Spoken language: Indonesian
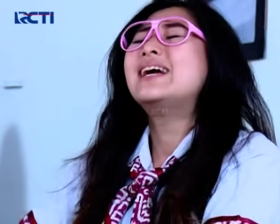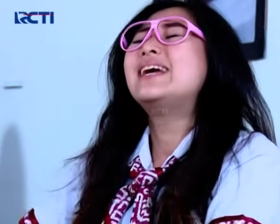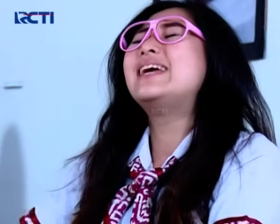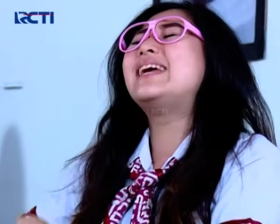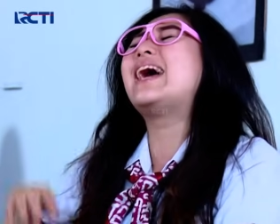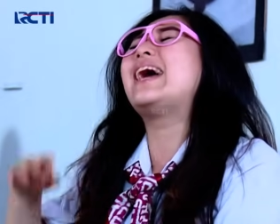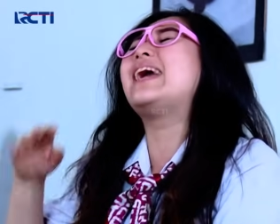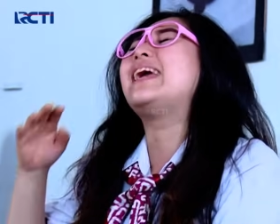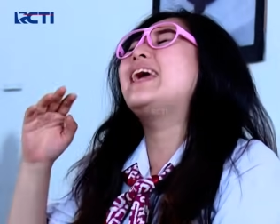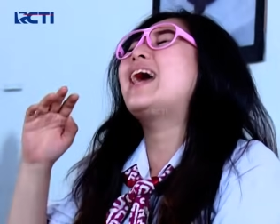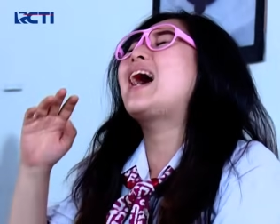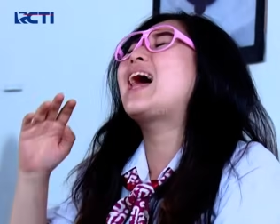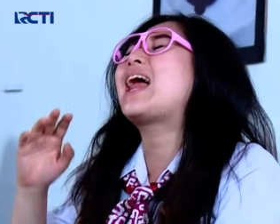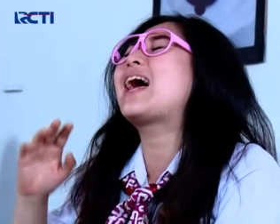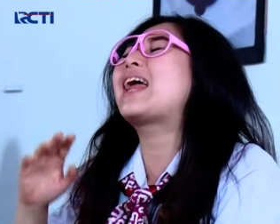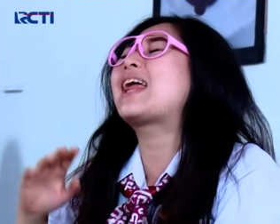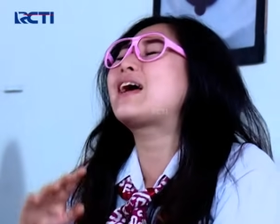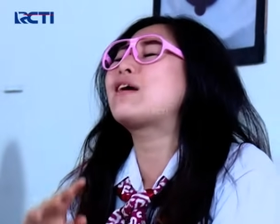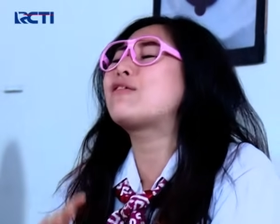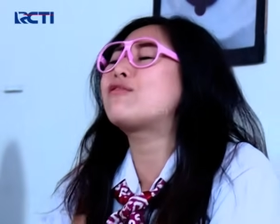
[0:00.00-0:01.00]
Iya iya
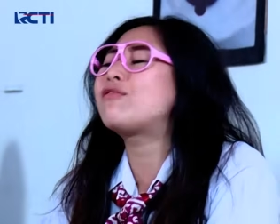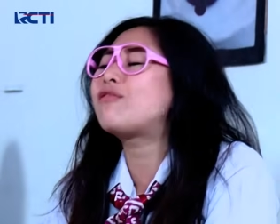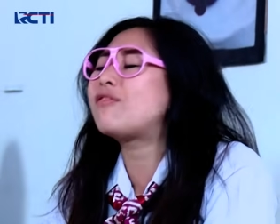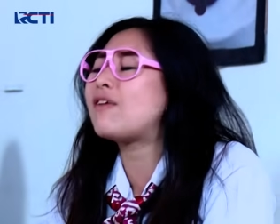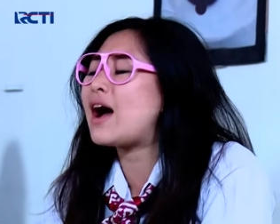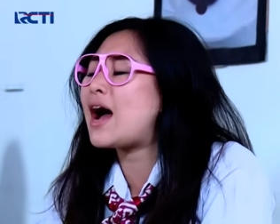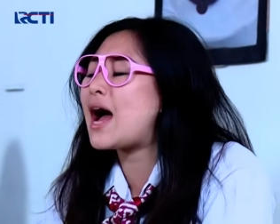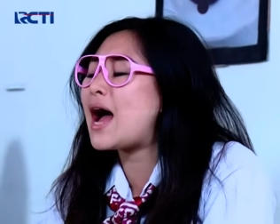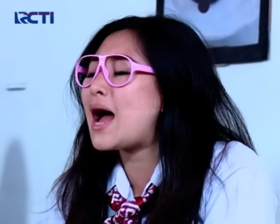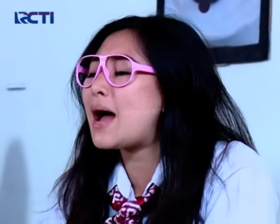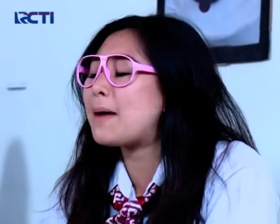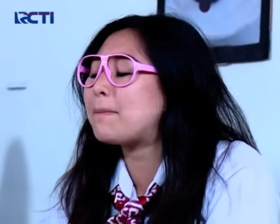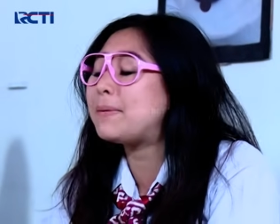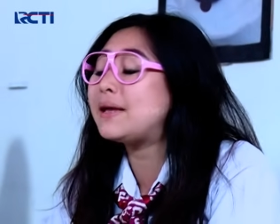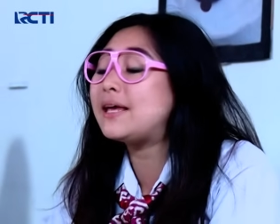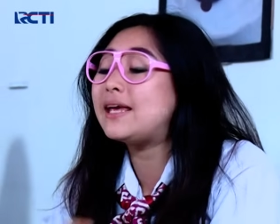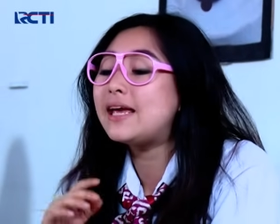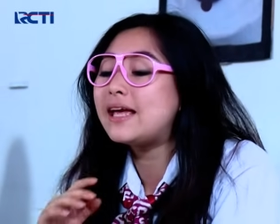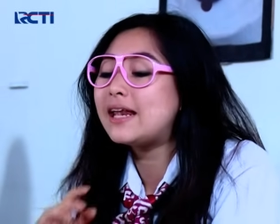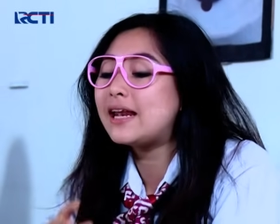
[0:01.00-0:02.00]
Reva,
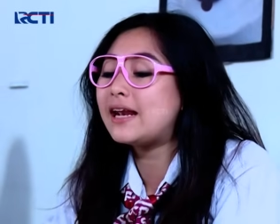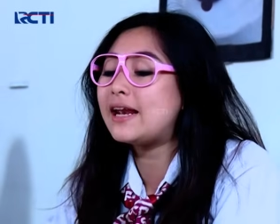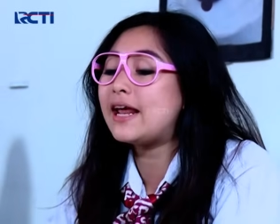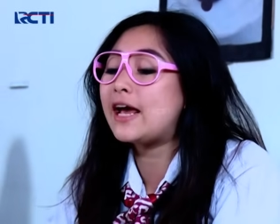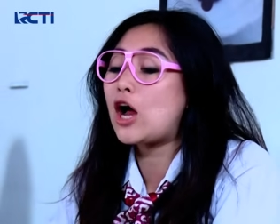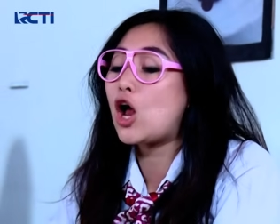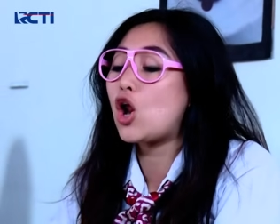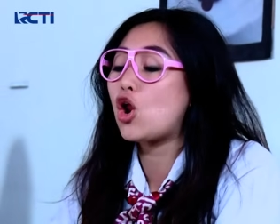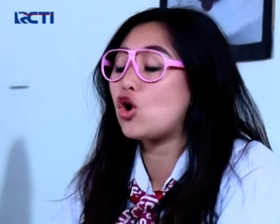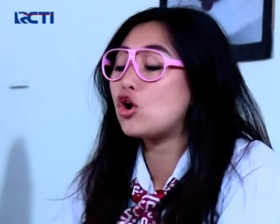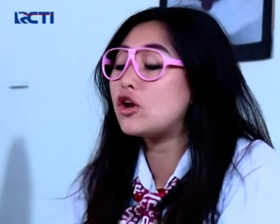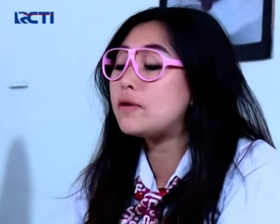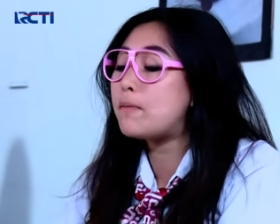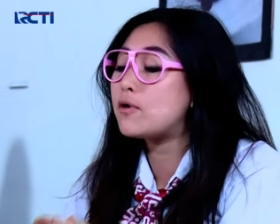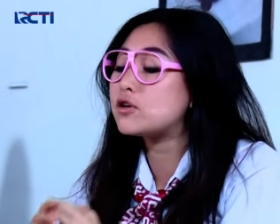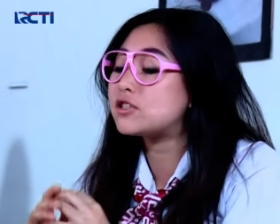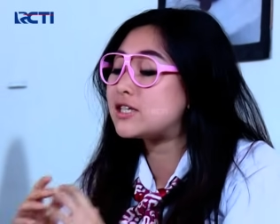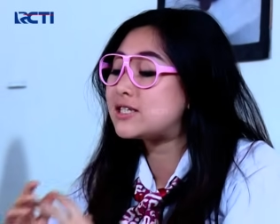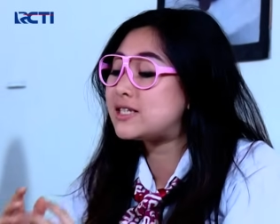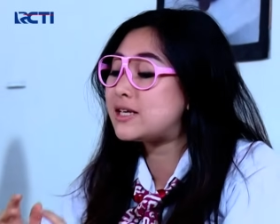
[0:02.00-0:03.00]
pikirin nih kalau lo di
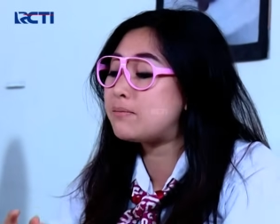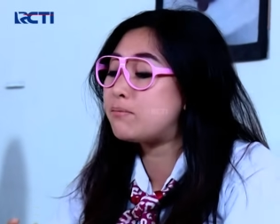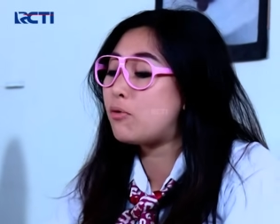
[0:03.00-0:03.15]
posisi